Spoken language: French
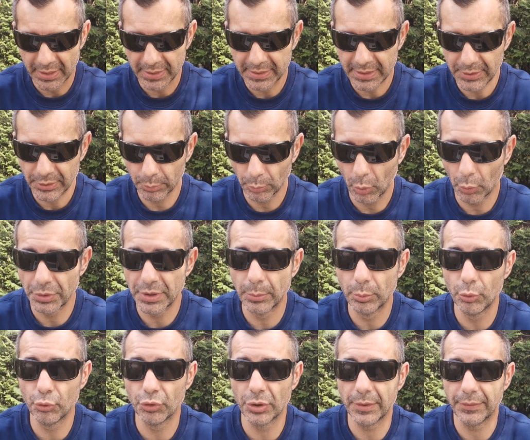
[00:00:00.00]
exercices, moi au
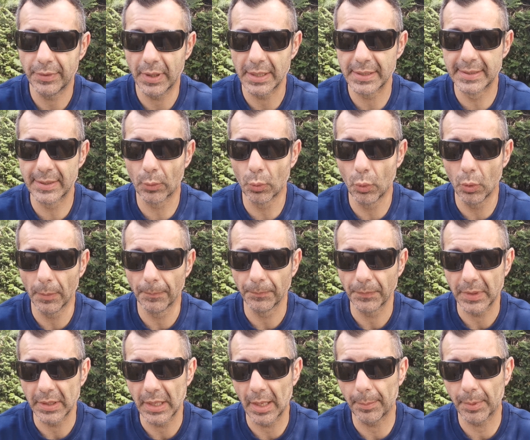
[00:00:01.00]
début, je vais faire 0,
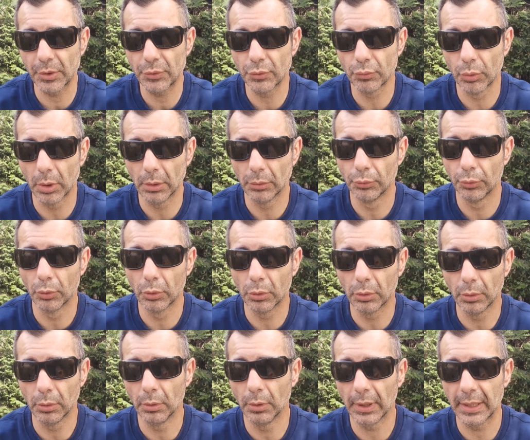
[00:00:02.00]
et après tu vois.
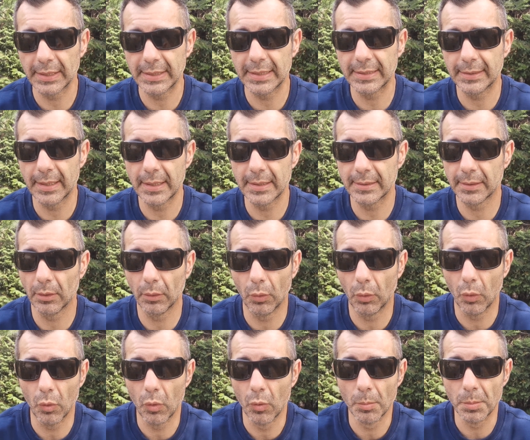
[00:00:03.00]
Donc euh, résistance
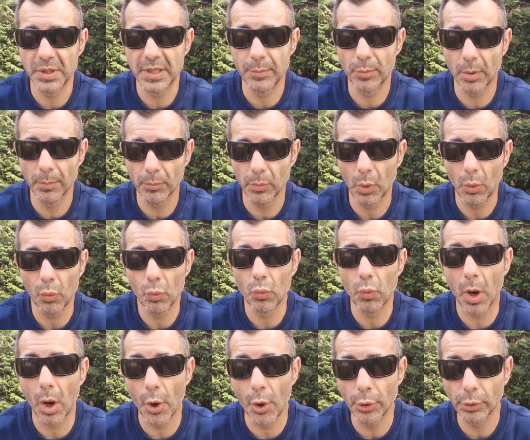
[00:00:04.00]
au minimum,
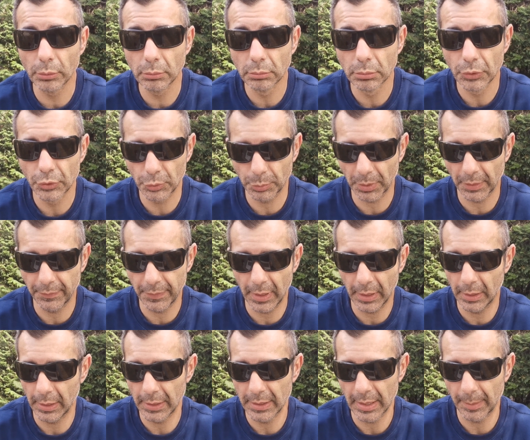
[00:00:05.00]
ou à 1, tu
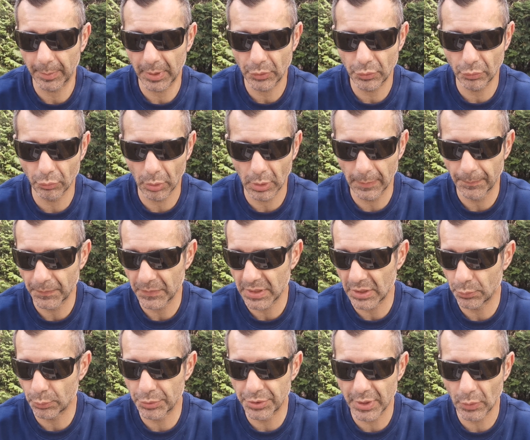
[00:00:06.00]
préfères, et après tu vois
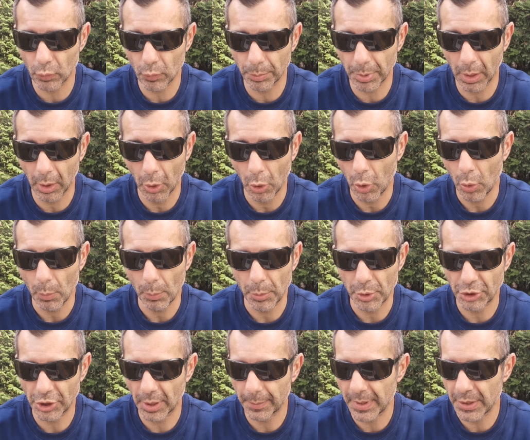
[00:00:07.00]
si tu tiens ou pas.
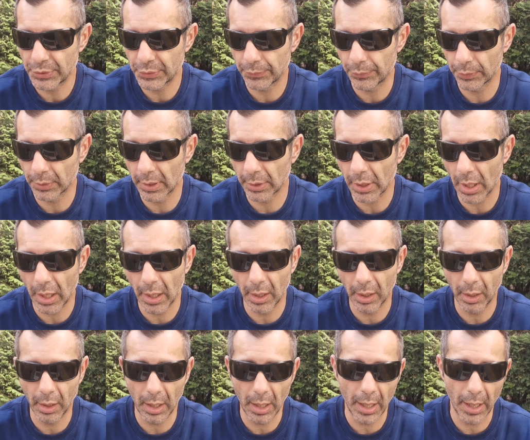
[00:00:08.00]
Mais généralement, ils se font à,
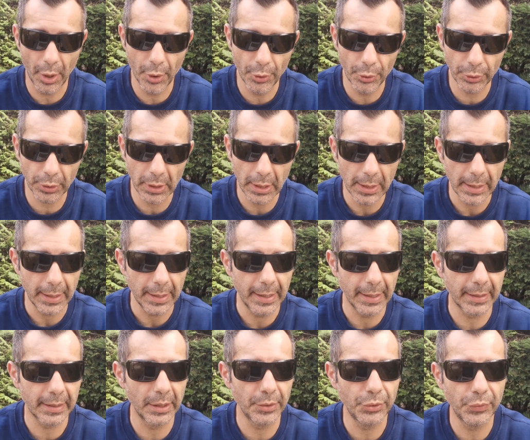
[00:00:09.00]
à 1,
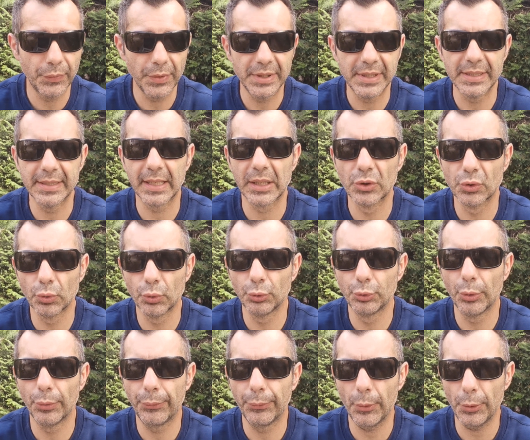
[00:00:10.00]
et quand tu fais tes
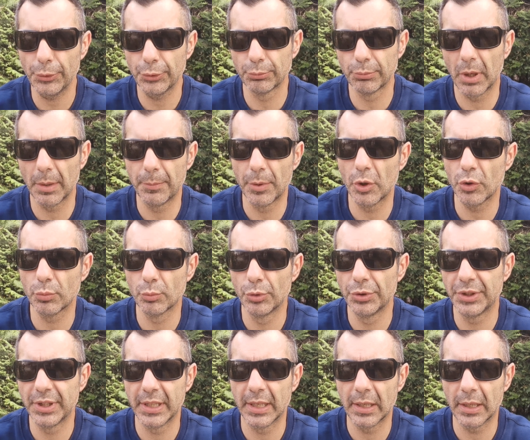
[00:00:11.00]
exos de force, je me rappelle, je
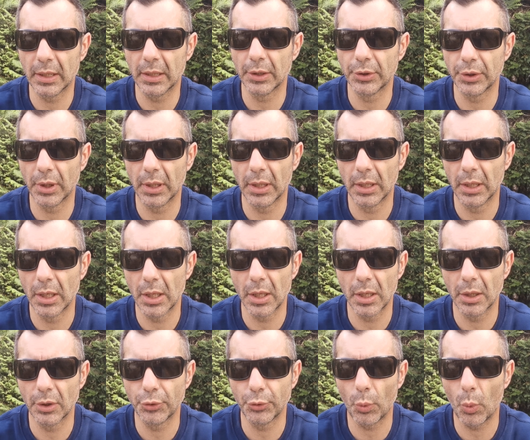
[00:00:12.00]
montais à,
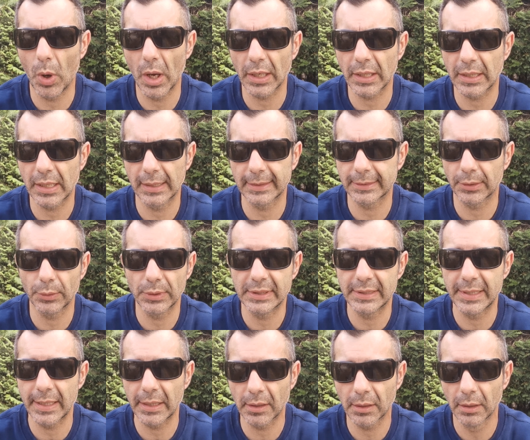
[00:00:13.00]
à 3, 4,
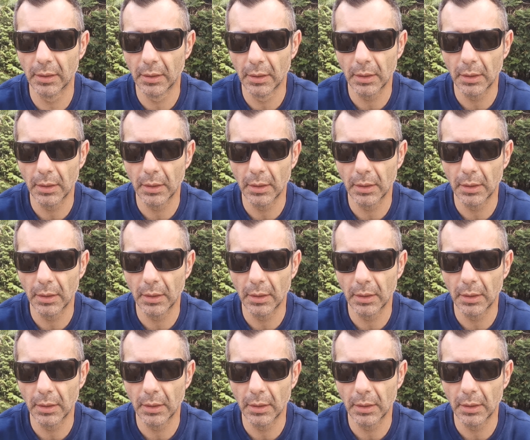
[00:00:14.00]
5